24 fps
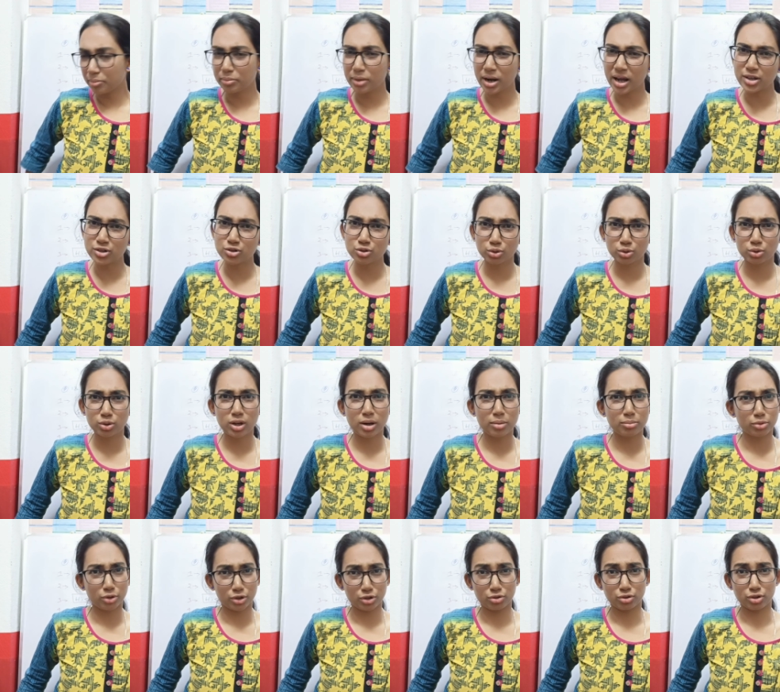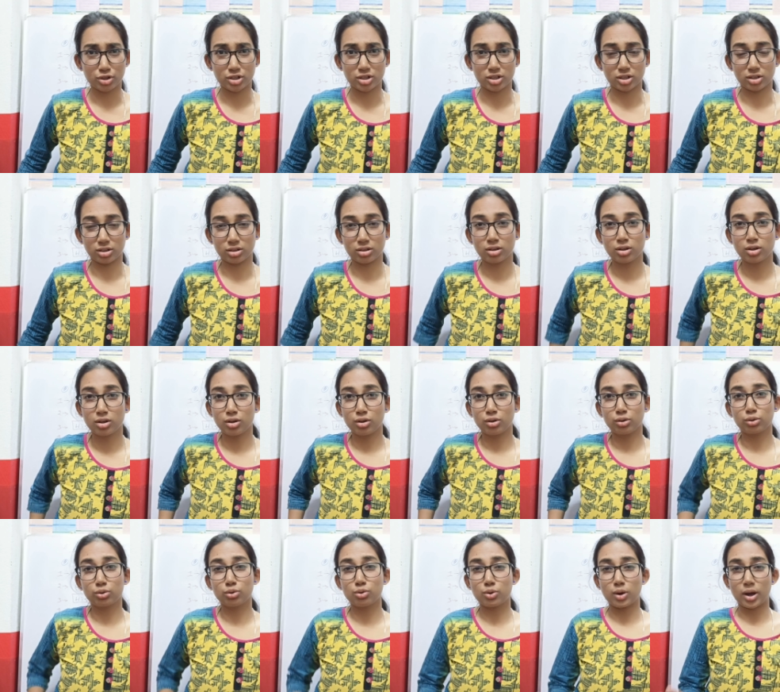প্রায় চোদ্দোটা বই রয়েছে
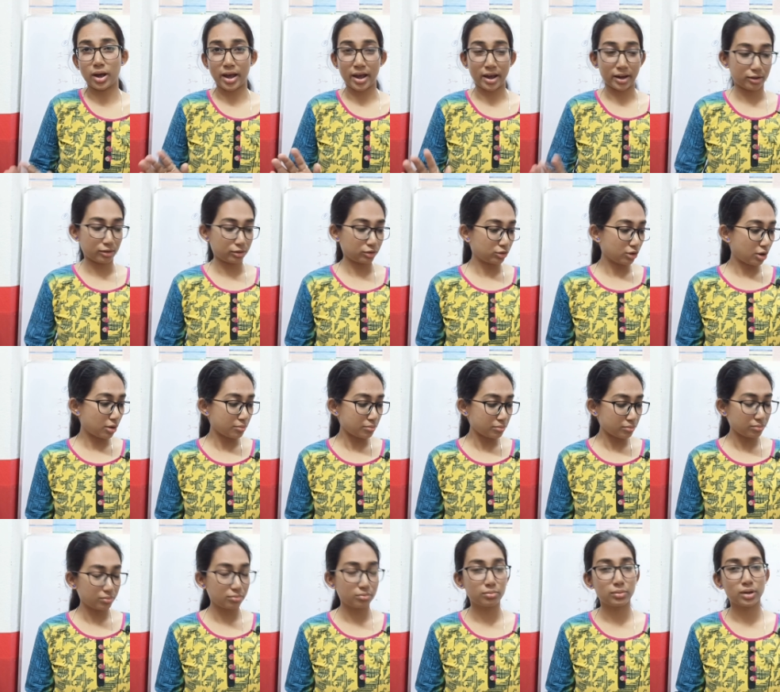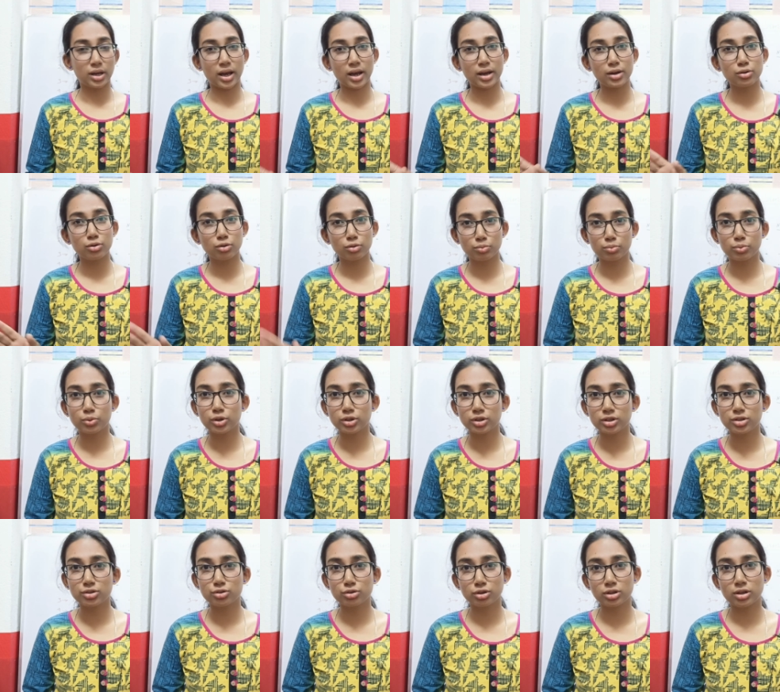তো একদম এই নব্বই
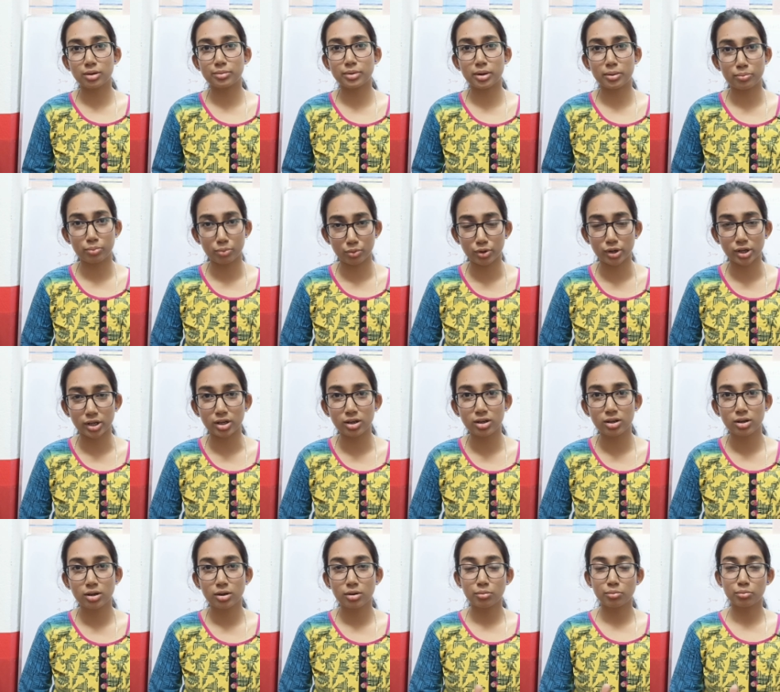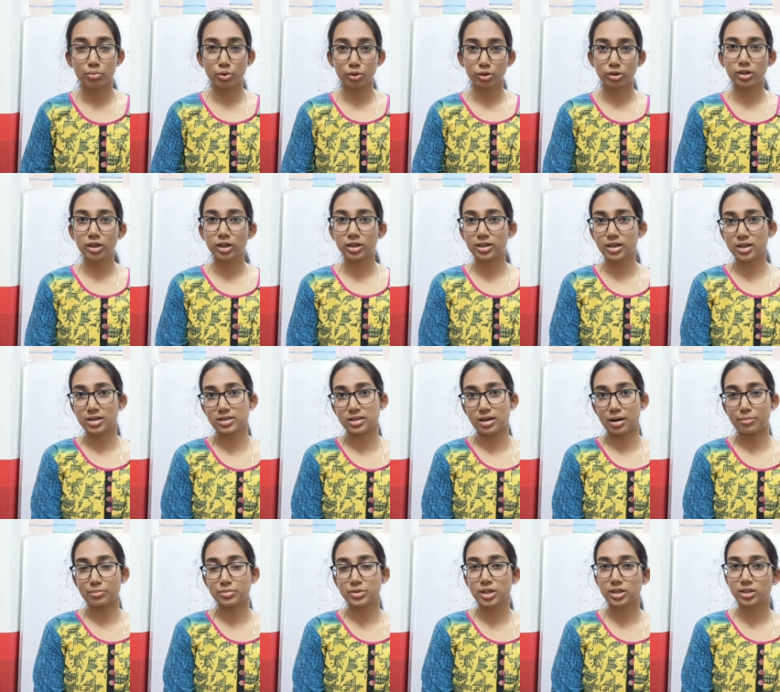দিন যদি আমরা পড়ি প্রত্যেকটা
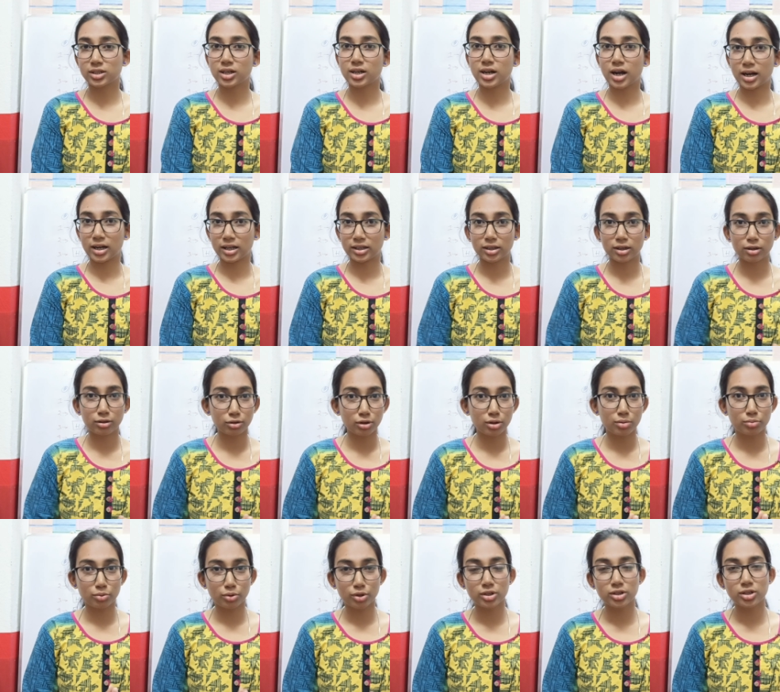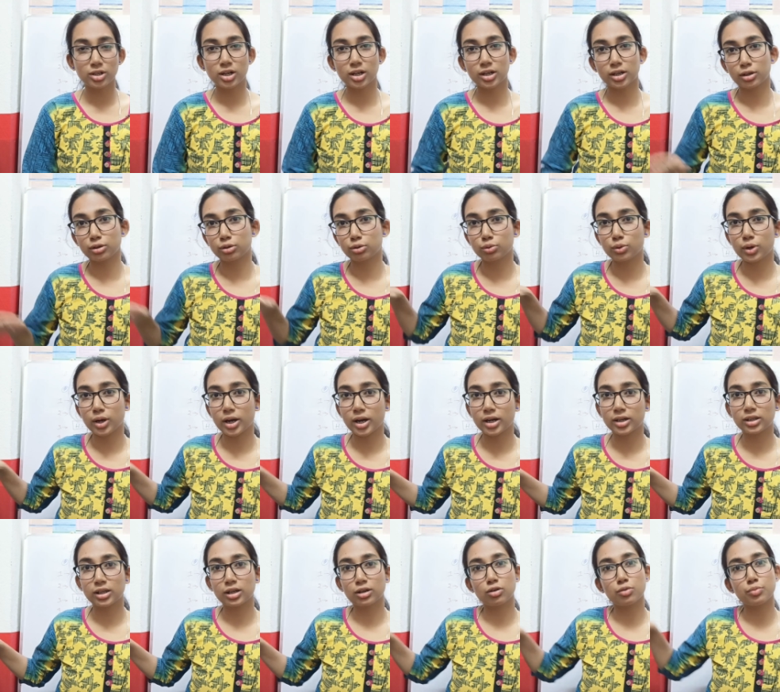সাবজেক্টের আলাদা করে বই নিলে কিন্তু এর
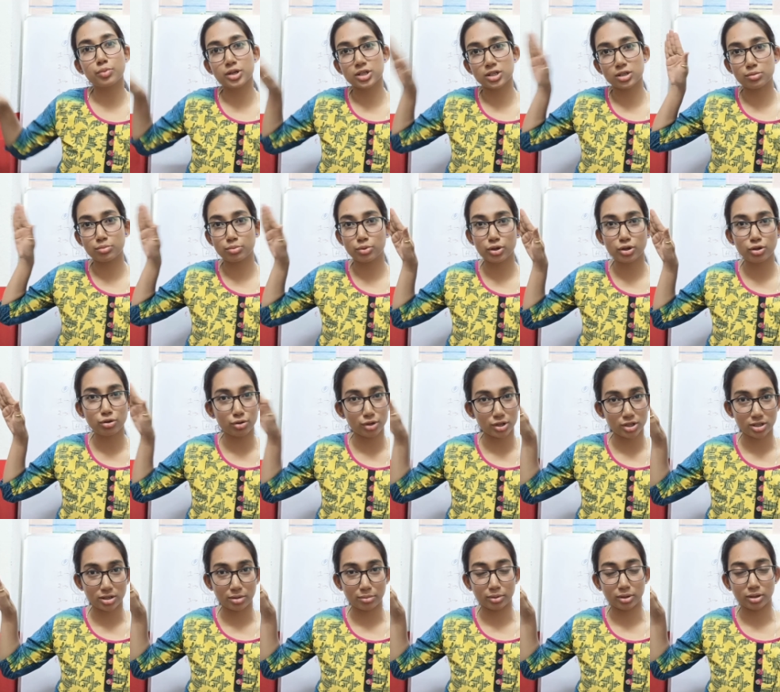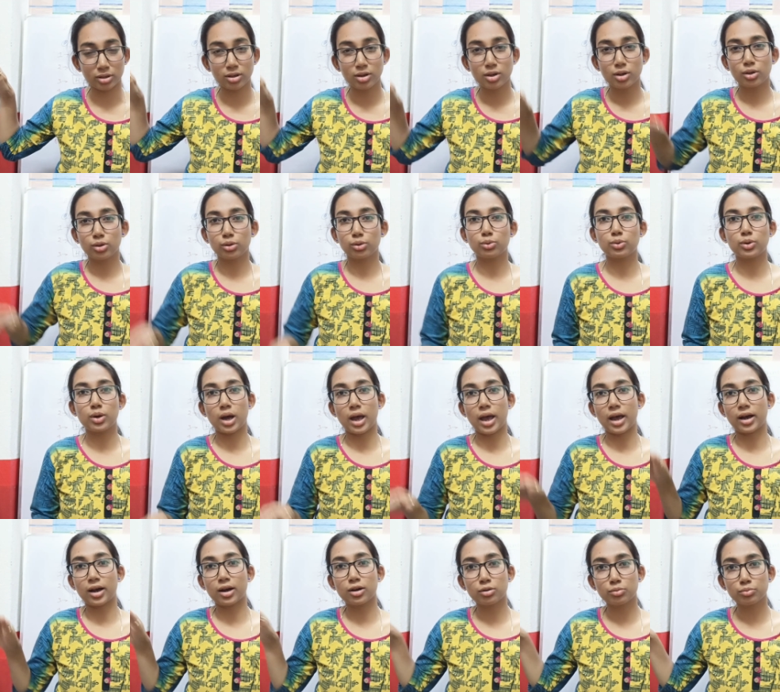থেকেও বেশি বই হয়ে যাবে তো
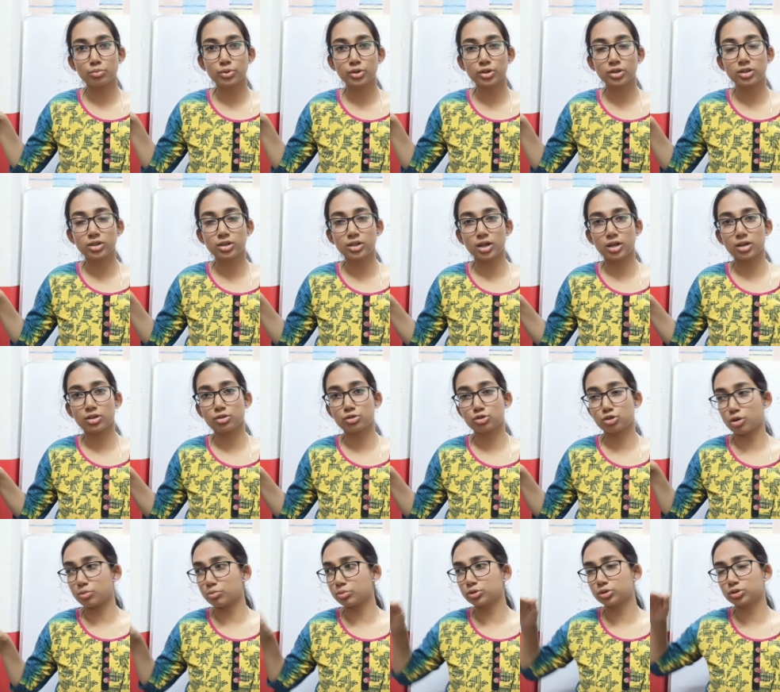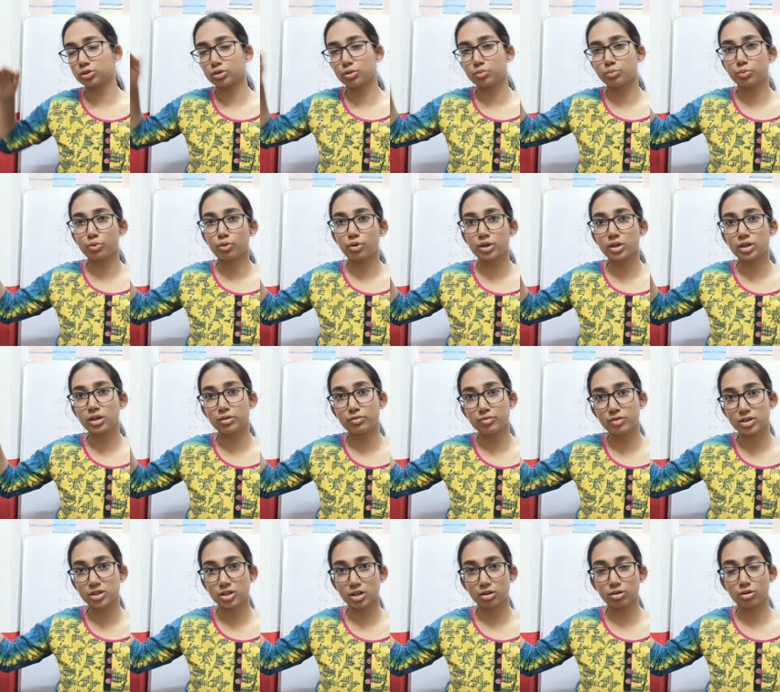একানব্বই দিনে সমস্ত বই
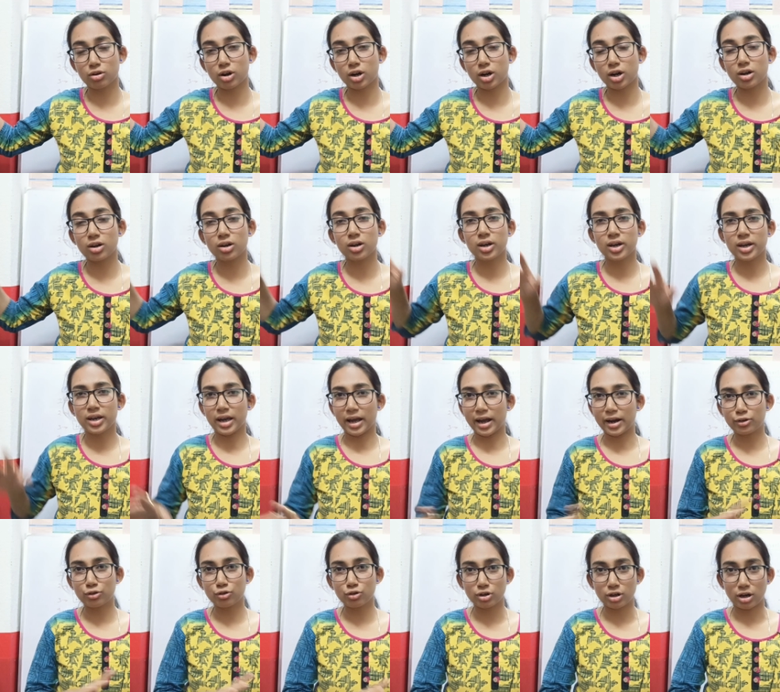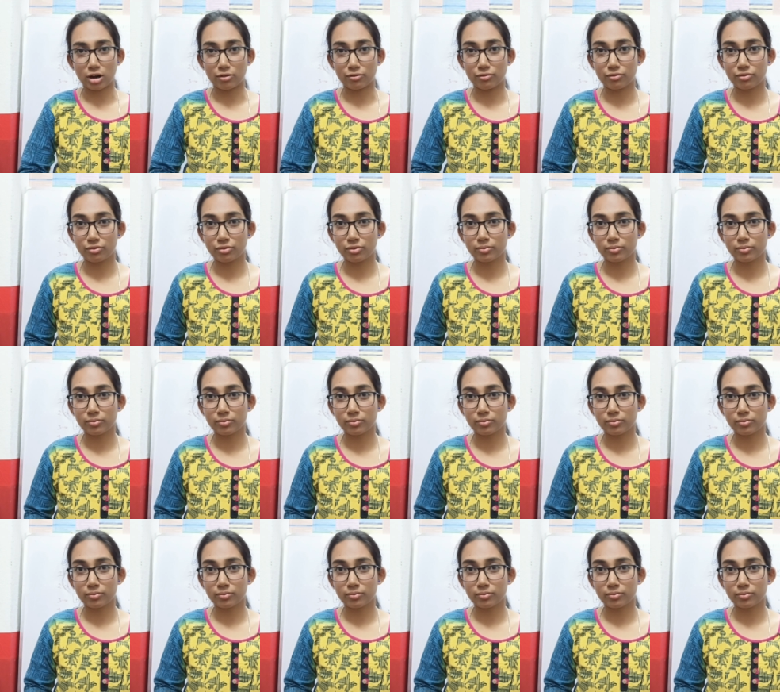রিভিশন করা একটু টাফ